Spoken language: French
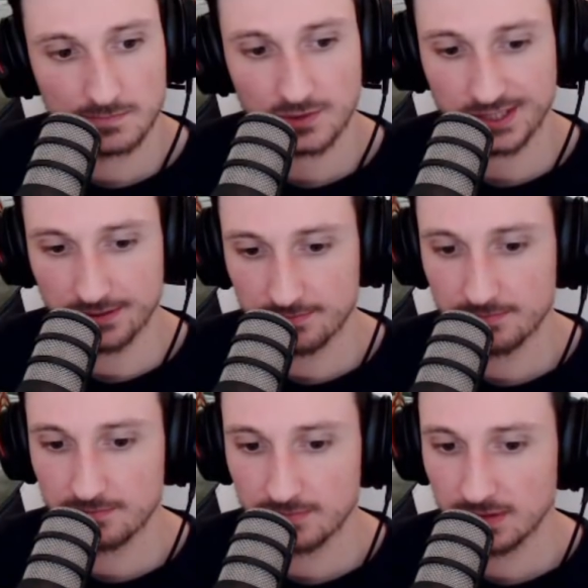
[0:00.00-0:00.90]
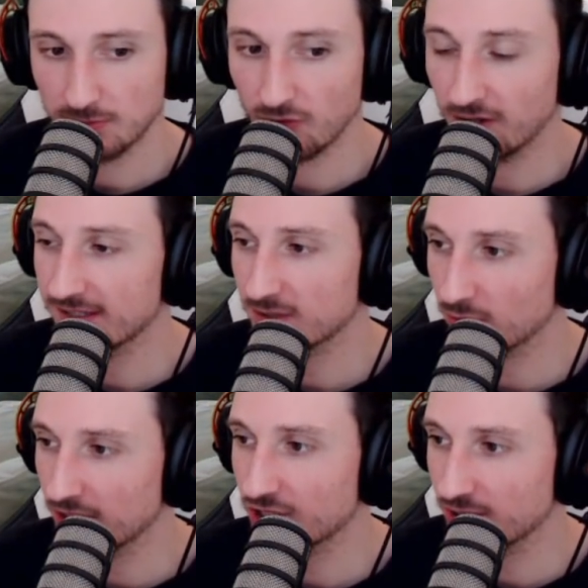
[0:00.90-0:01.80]
Ok. Bon, on laisse, on
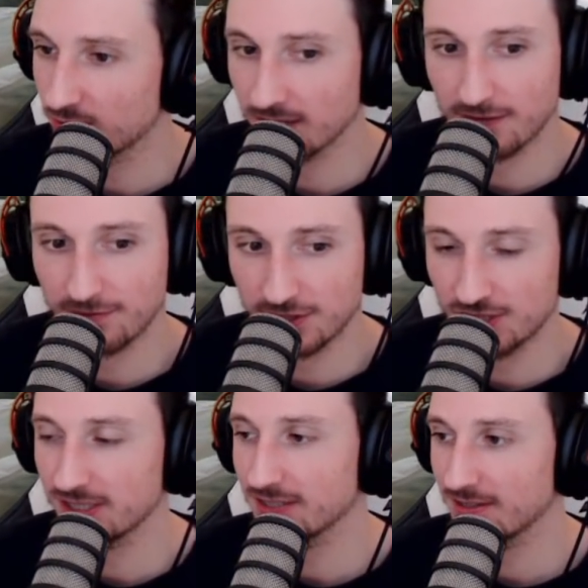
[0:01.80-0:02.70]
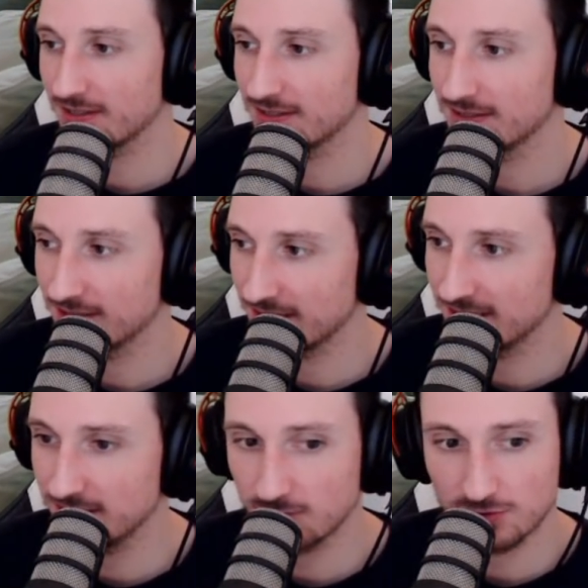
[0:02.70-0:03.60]
laisse chez toi de réfléchir.
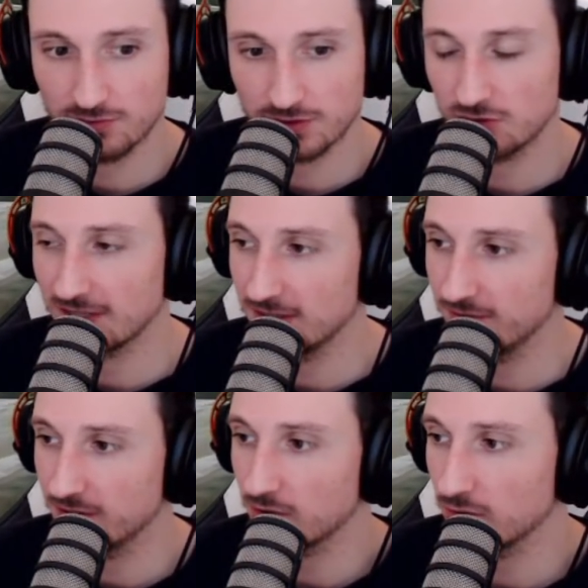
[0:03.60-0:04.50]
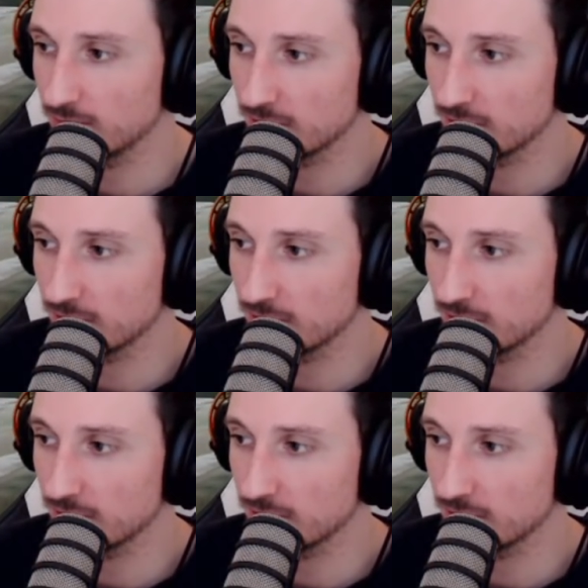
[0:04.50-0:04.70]
Adi, dit, toi, tu vois, tu as dit une victoire de